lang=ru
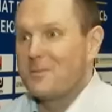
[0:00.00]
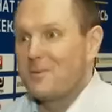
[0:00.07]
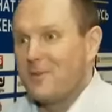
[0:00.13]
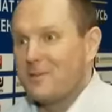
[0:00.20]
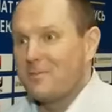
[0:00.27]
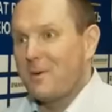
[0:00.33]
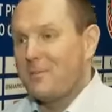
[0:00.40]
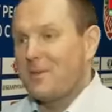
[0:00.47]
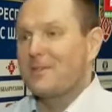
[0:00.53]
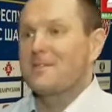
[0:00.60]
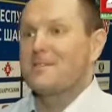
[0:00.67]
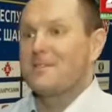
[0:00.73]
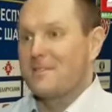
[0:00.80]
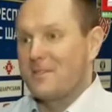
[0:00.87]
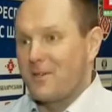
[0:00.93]
забивать. Моменты
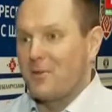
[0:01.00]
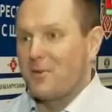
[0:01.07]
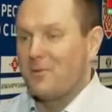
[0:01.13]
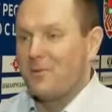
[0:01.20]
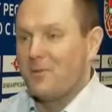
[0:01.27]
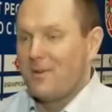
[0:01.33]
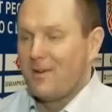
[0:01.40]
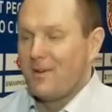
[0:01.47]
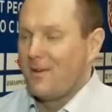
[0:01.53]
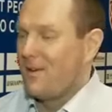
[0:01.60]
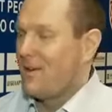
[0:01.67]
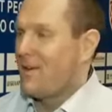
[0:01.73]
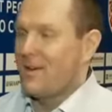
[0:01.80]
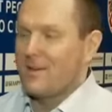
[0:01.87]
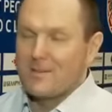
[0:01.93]
создаем,
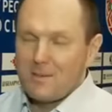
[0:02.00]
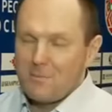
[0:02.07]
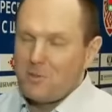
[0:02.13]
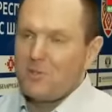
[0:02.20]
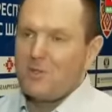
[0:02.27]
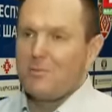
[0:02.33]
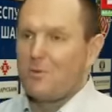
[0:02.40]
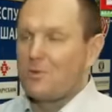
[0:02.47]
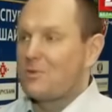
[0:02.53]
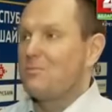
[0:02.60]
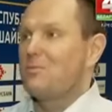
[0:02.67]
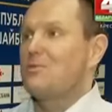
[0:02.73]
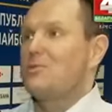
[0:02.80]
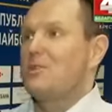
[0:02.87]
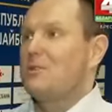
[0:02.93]
а забить не можем.
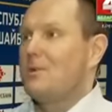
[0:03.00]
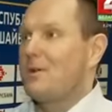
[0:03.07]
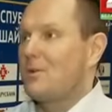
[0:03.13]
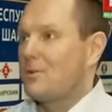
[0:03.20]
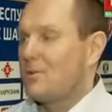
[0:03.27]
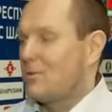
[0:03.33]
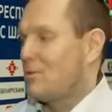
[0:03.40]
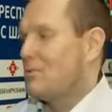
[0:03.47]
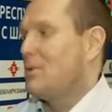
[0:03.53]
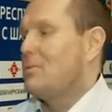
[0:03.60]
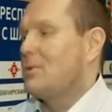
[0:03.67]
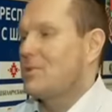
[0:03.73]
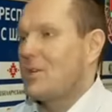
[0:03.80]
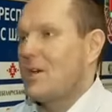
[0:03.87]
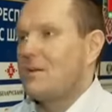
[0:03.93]
Пустые ворота, то
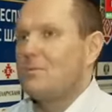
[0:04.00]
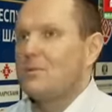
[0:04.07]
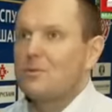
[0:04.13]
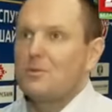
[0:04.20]
мимо шайбы,